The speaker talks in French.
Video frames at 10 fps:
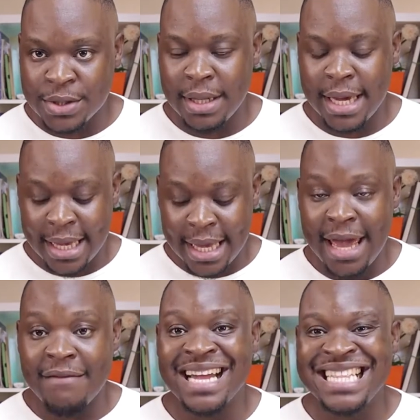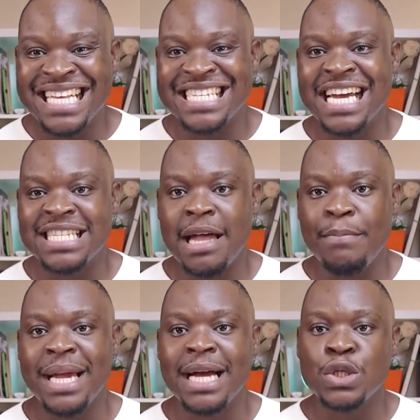sur ce lien et va télécharger
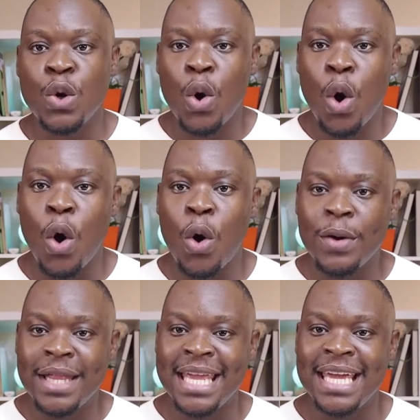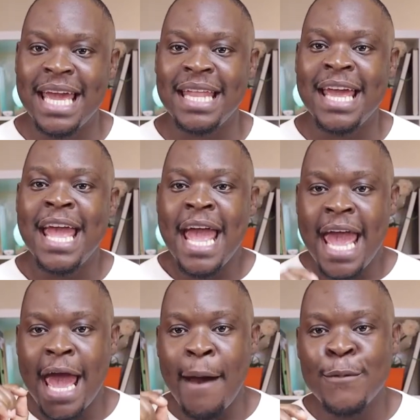l'application Hornigain.
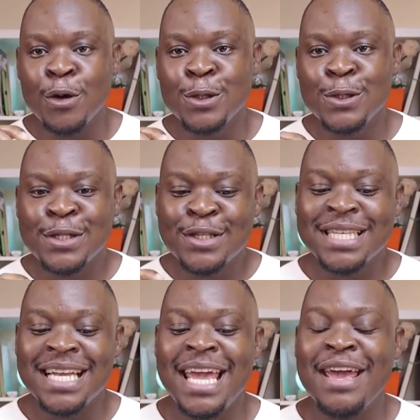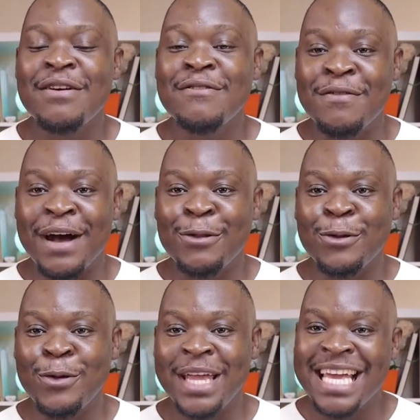Et en bonus, ce lien va
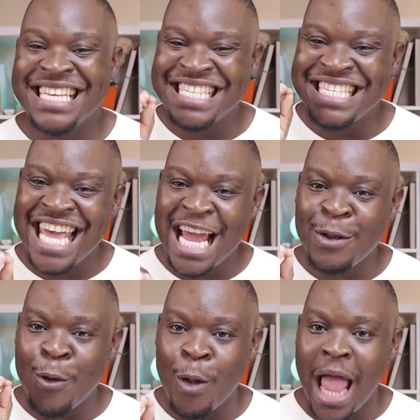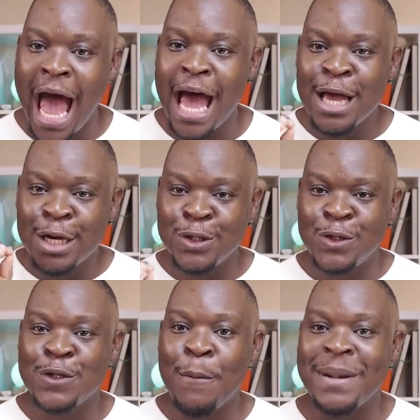te donner 5 dollars
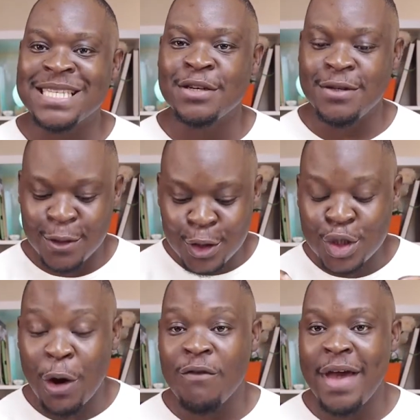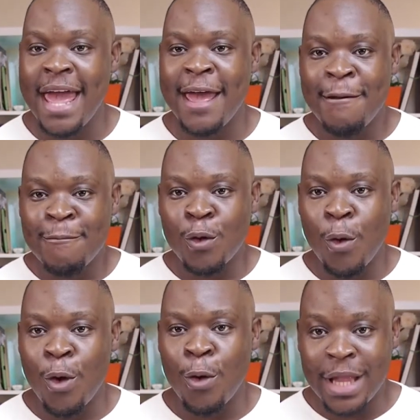juste parce que tu as ouvert
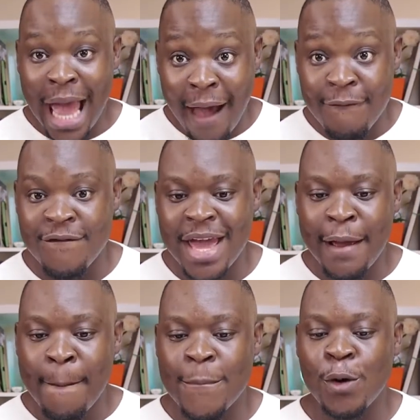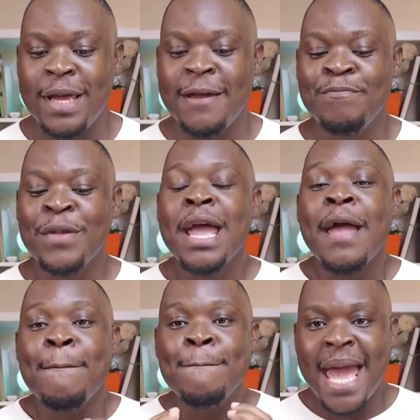ton compte avec mon lien.
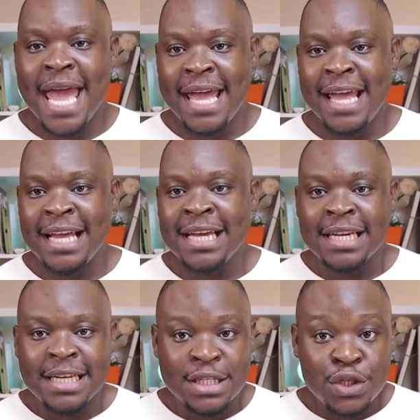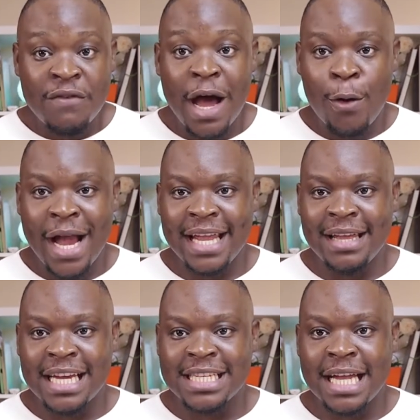Mais si tu veux encore gagner
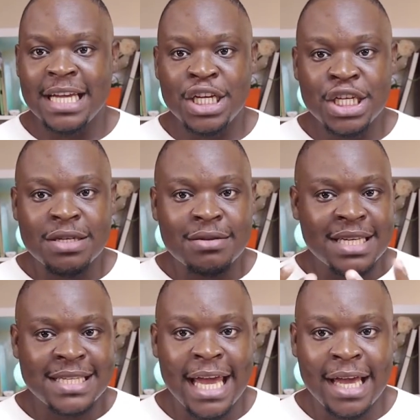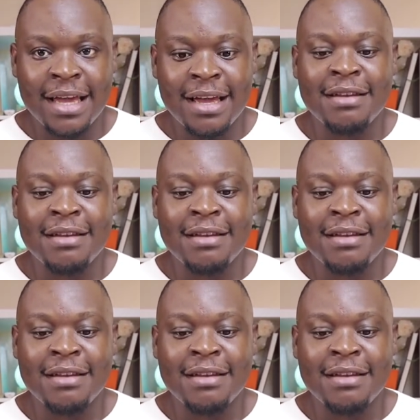de l'argent en ligne, je sais